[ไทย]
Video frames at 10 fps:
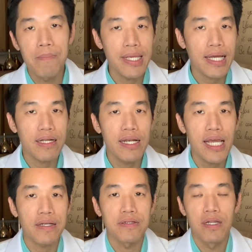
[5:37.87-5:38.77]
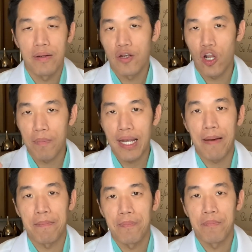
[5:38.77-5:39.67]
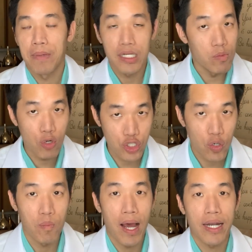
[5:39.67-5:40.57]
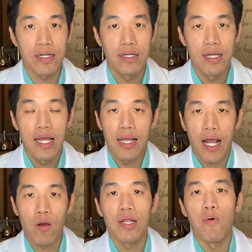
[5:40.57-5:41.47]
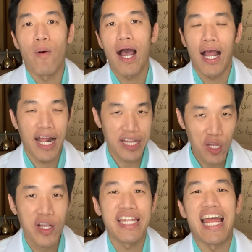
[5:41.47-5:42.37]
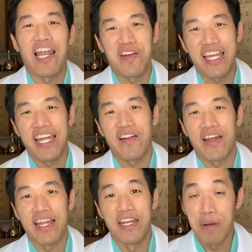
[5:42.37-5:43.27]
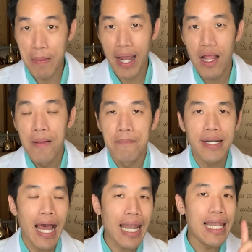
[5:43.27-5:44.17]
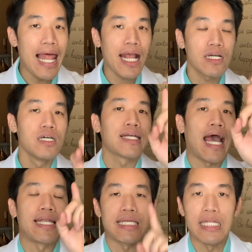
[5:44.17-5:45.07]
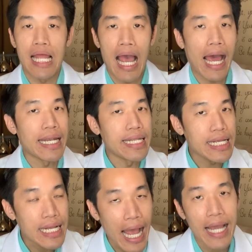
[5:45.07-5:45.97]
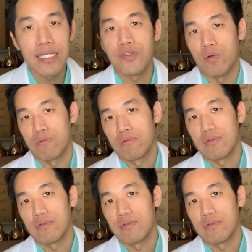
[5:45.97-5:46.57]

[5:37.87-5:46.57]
มีการเครียดนอนไม่หลับมันคือวงจรอุบาทเขาก็เลยบอกว่าต้องกินยาลดเครียดหน่อยนึกว่าปะมันอันแรกคือการกินยาอันนี้ง่ายที่สุด